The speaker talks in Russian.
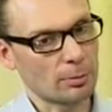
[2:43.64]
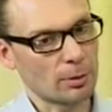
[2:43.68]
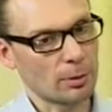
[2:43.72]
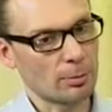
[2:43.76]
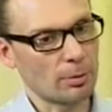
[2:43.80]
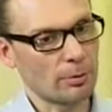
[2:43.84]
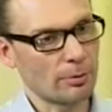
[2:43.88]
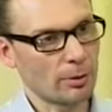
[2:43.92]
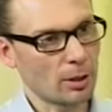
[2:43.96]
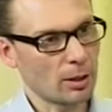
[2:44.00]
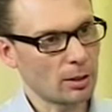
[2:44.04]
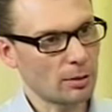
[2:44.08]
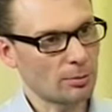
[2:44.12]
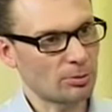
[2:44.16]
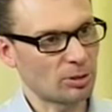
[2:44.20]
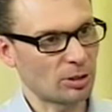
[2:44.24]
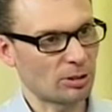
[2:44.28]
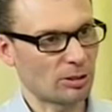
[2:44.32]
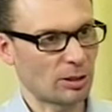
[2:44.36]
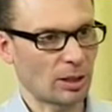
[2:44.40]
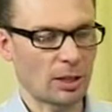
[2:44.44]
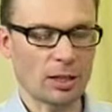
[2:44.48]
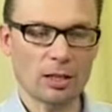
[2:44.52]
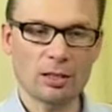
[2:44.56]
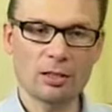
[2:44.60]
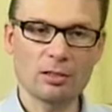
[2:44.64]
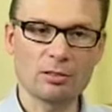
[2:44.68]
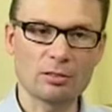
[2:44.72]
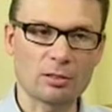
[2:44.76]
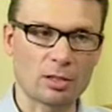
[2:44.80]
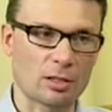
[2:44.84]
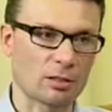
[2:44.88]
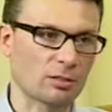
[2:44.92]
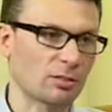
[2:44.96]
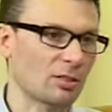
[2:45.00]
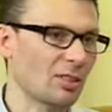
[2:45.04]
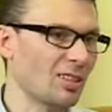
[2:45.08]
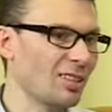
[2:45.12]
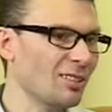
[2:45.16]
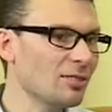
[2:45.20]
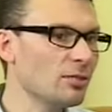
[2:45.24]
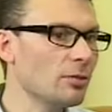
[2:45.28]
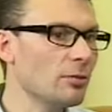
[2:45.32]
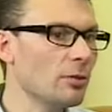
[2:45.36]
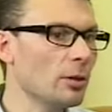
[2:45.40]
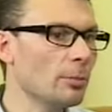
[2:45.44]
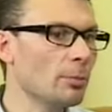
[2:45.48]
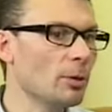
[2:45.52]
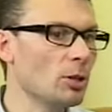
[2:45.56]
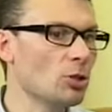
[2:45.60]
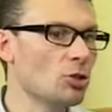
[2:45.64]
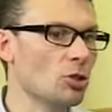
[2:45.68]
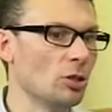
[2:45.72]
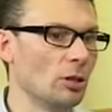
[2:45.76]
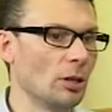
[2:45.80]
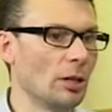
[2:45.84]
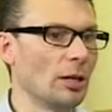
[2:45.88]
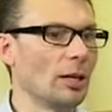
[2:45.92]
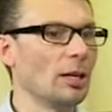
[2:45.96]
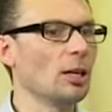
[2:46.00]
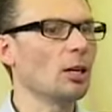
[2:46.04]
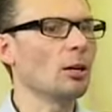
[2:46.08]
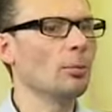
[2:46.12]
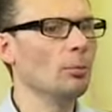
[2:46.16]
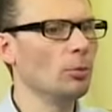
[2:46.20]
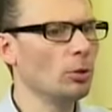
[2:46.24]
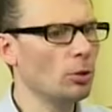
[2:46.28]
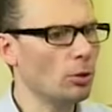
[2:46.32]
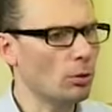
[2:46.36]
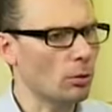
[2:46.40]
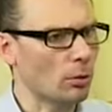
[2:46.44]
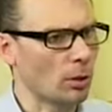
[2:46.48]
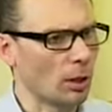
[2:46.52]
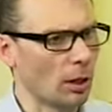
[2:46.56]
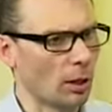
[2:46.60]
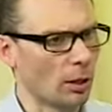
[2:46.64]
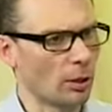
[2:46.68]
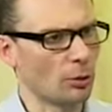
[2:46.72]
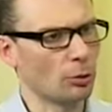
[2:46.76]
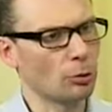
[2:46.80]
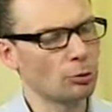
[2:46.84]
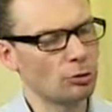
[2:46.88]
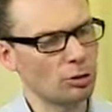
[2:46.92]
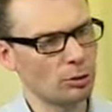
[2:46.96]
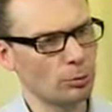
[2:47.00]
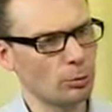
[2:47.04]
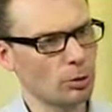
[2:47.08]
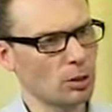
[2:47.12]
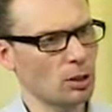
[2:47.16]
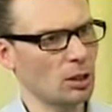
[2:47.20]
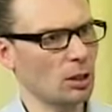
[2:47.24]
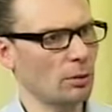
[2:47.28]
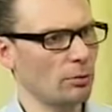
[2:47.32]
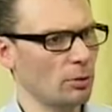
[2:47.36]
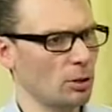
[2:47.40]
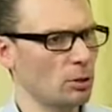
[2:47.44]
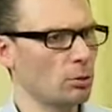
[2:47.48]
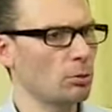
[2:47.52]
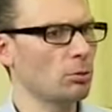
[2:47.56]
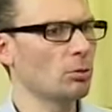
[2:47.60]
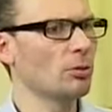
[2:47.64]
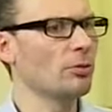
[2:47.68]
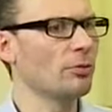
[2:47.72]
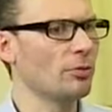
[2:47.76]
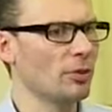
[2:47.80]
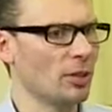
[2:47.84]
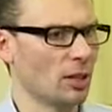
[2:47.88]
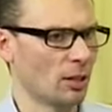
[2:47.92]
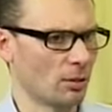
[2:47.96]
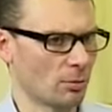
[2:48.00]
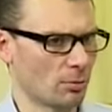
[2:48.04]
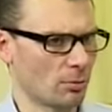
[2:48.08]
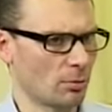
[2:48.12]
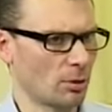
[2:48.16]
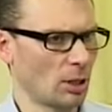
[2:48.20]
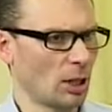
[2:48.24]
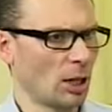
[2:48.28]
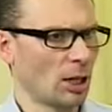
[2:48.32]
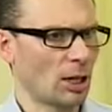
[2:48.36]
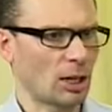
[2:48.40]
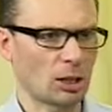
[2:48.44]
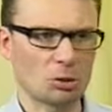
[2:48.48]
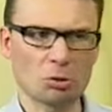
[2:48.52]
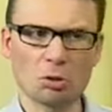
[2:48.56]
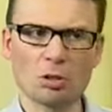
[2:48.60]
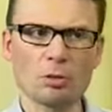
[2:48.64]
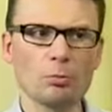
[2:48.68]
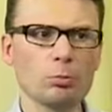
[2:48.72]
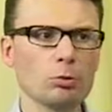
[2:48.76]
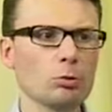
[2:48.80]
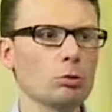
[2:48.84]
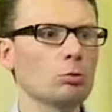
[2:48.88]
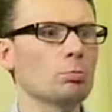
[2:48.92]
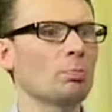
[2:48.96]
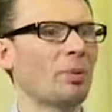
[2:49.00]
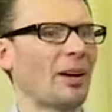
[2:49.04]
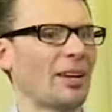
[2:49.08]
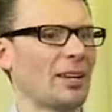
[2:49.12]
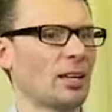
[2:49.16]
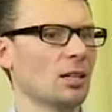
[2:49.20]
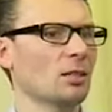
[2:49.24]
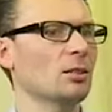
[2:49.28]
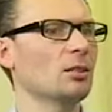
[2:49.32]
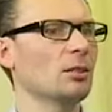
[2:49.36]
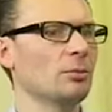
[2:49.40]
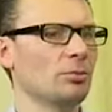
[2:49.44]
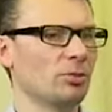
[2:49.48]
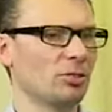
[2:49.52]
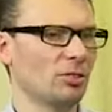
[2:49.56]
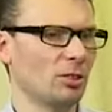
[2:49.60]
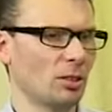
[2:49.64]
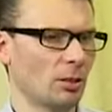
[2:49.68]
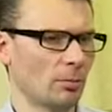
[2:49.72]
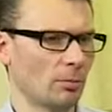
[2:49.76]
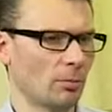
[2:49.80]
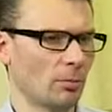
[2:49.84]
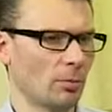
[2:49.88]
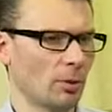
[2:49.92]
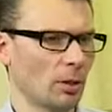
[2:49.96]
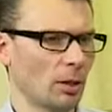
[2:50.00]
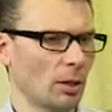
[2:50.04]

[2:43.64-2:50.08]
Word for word: пребывает в состоянии стресса. Есть две причины. Их много, но сегодня я выделю две, которые будут понятны всем.